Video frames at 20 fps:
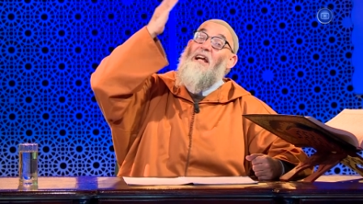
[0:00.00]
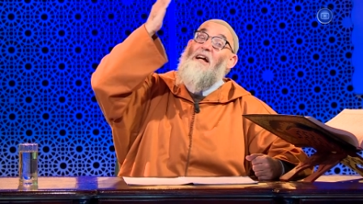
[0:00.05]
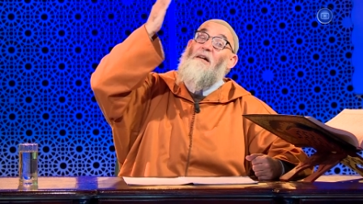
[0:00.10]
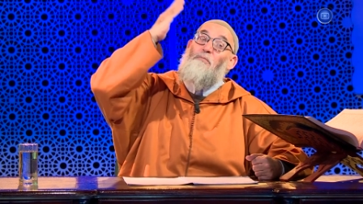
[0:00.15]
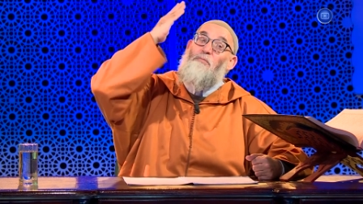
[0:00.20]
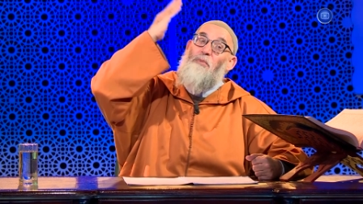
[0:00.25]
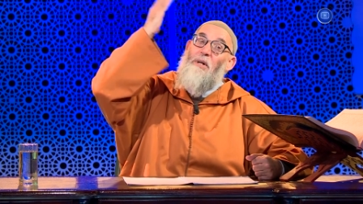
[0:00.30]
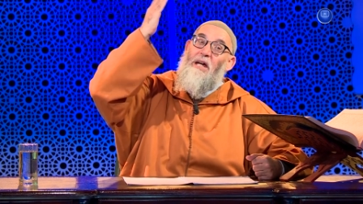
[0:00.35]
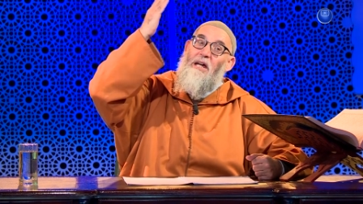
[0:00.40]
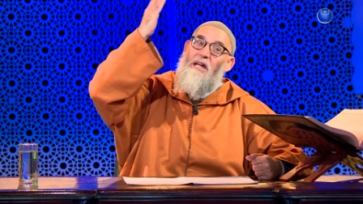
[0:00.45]

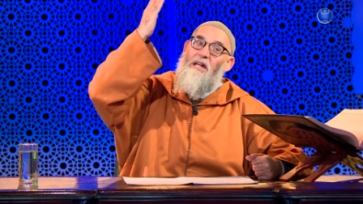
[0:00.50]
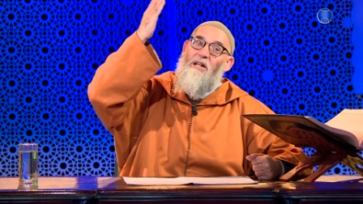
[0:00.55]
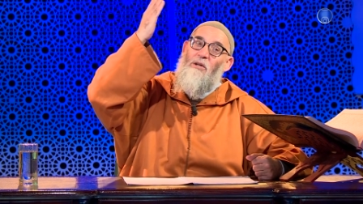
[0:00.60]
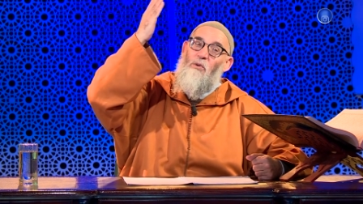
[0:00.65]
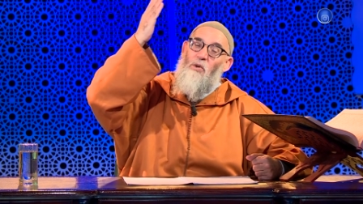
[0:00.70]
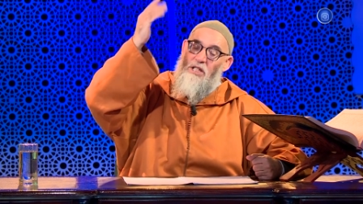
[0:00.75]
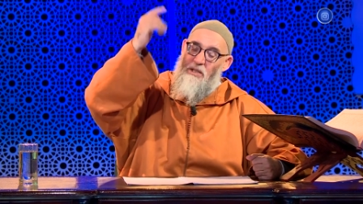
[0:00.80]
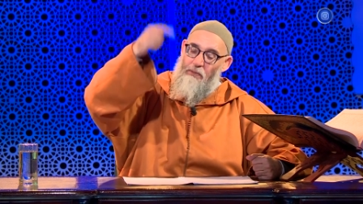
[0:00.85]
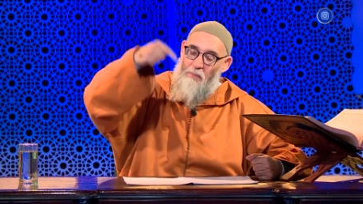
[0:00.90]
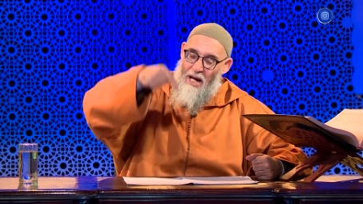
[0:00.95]
ربي
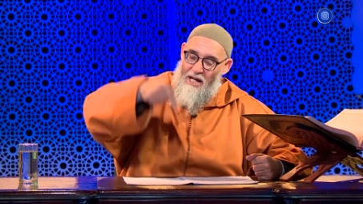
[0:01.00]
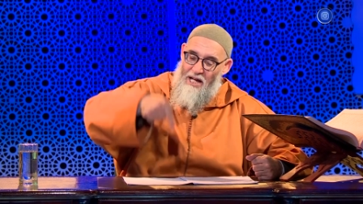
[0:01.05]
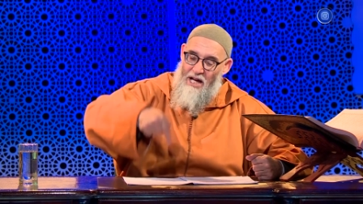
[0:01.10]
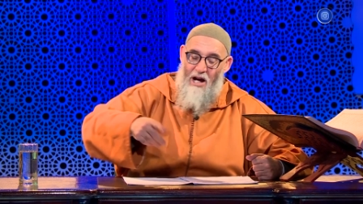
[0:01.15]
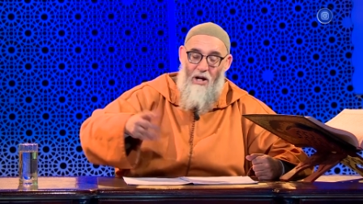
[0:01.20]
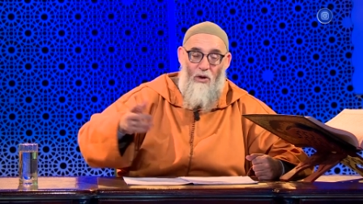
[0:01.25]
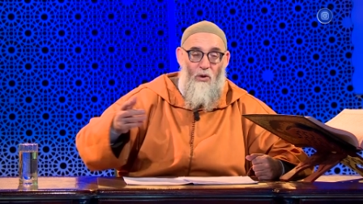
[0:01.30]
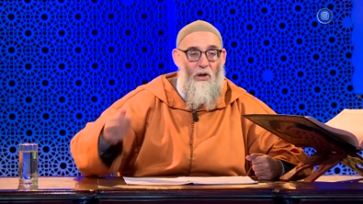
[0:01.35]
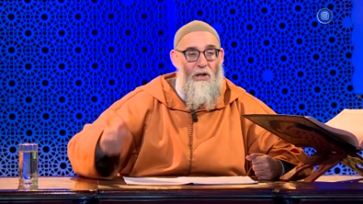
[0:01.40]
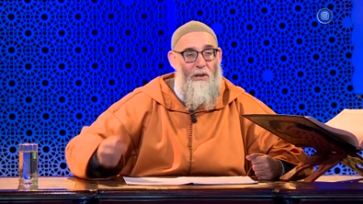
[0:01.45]
واصبح
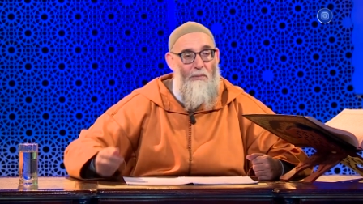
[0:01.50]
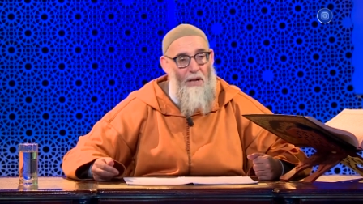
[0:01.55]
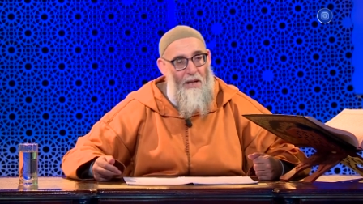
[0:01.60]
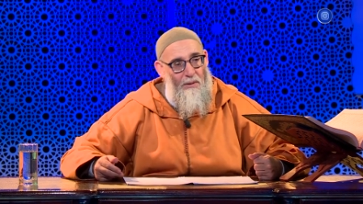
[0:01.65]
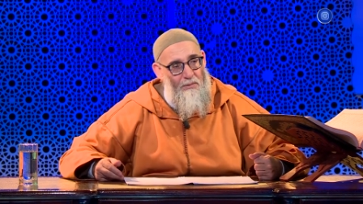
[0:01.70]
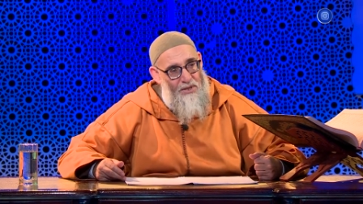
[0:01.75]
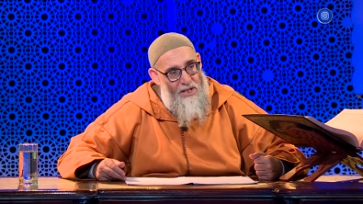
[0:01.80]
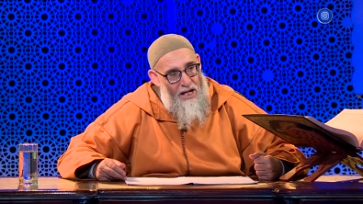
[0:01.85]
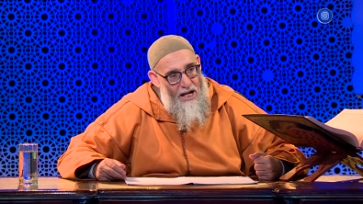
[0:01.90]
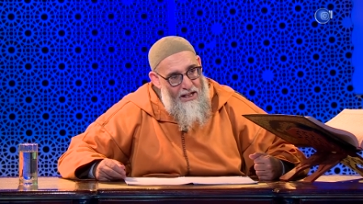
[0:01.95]
ياكل مع
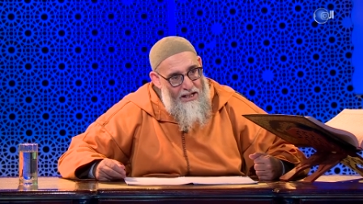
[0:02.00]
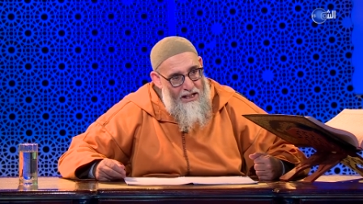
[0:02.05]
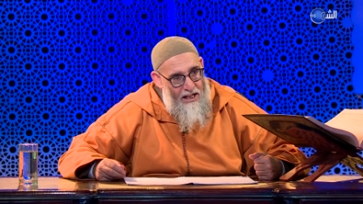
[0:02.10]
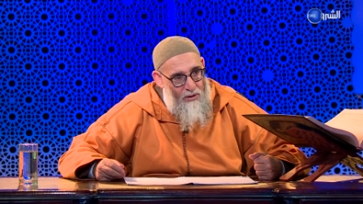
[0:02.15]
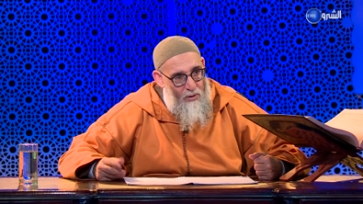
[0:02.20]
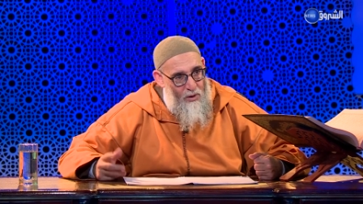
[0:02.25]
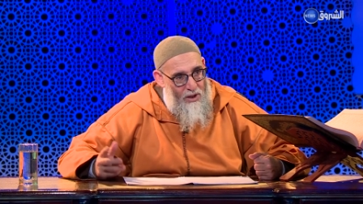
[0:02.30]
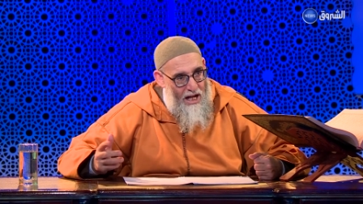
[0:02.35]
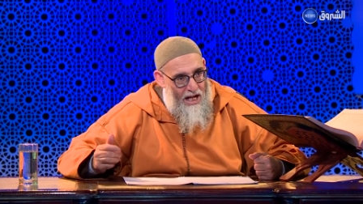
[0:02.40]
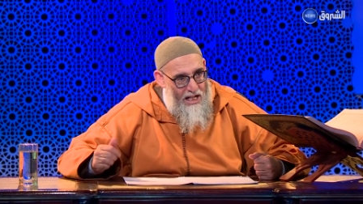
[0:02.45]

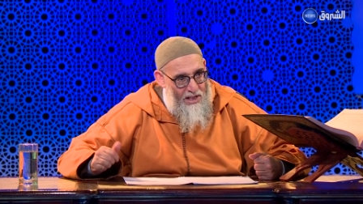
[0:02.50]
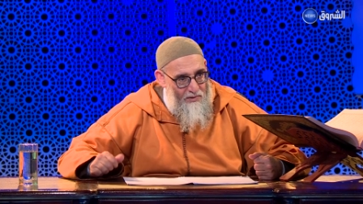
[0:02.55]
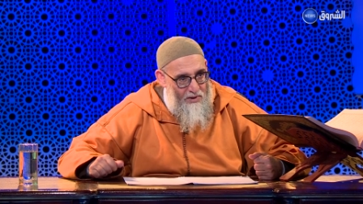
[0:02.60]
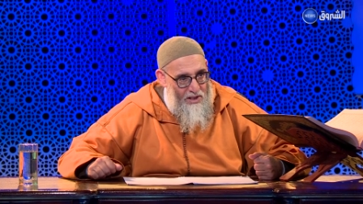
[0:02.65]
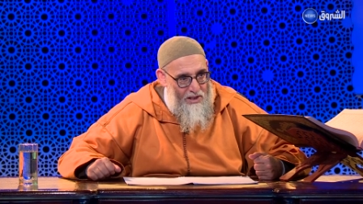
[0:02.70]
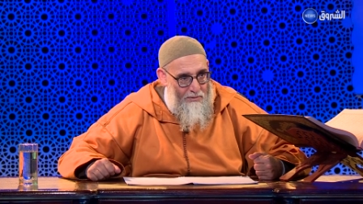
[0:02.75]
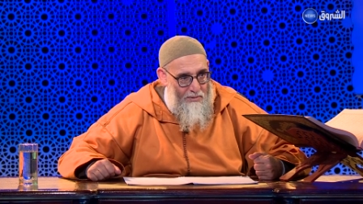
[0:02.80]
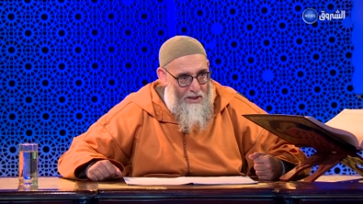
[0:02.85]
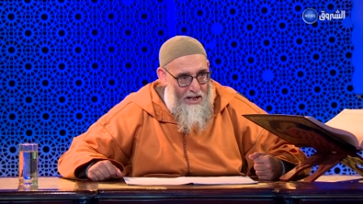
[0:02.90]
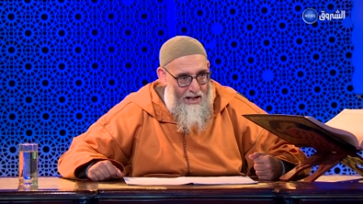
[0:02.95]
المساكين ويلحس
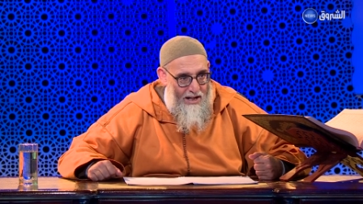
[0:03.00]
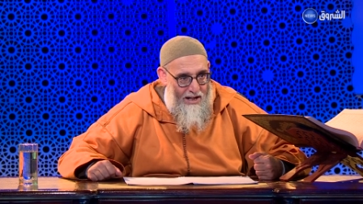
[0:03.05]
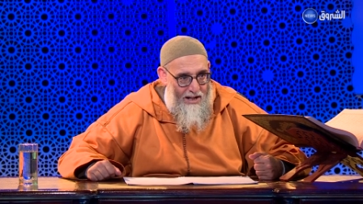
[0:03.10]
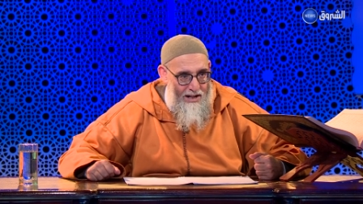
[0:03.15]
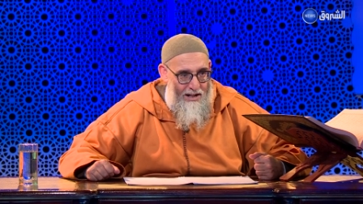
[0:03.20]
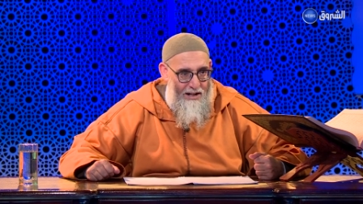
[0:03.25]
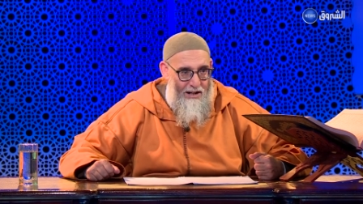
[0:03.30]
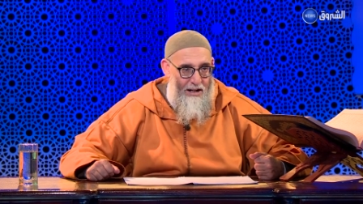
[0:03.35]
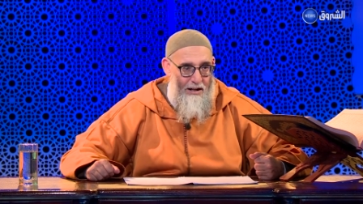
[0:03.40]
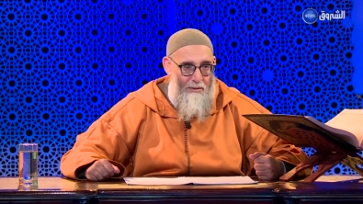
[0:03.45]
في
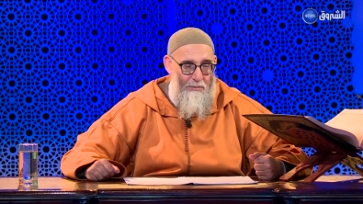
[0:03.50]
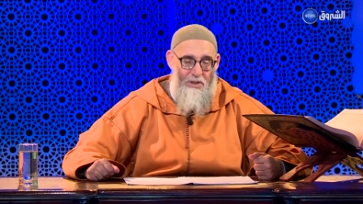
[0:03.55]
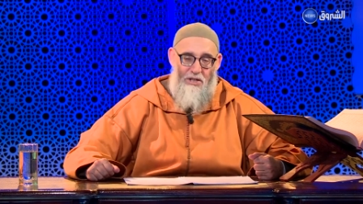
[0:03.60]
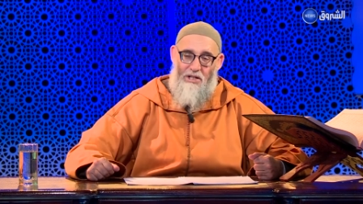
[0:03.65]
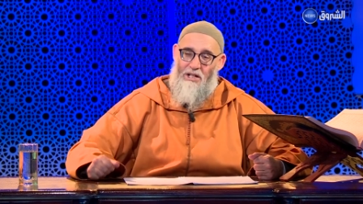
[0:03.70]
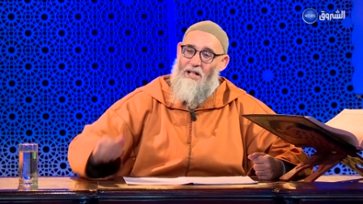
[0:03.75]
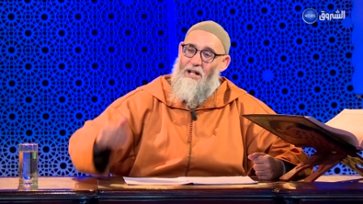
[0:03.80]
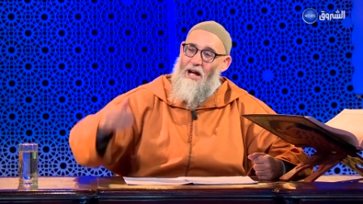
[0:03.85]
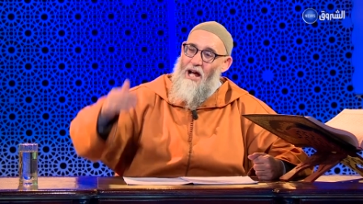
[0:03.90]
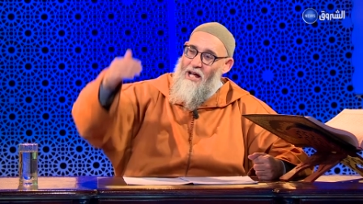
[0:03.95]
صباعه
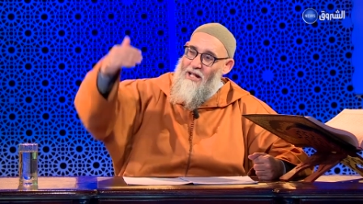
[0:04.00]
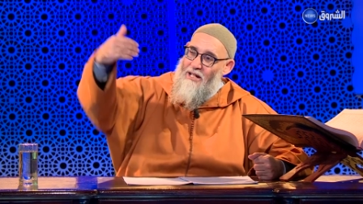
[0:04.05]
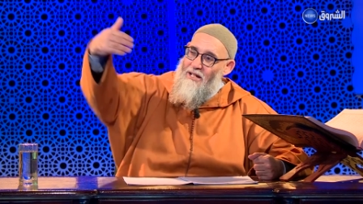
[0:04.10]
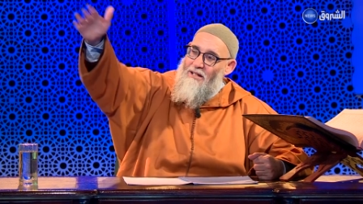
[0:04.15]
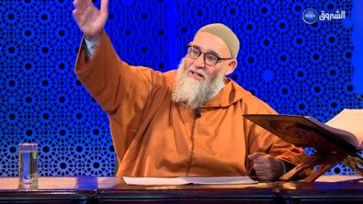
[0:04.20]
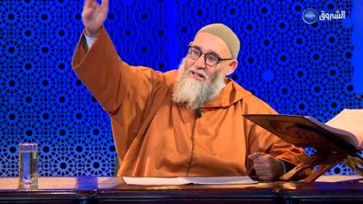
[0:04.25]
ماشي راح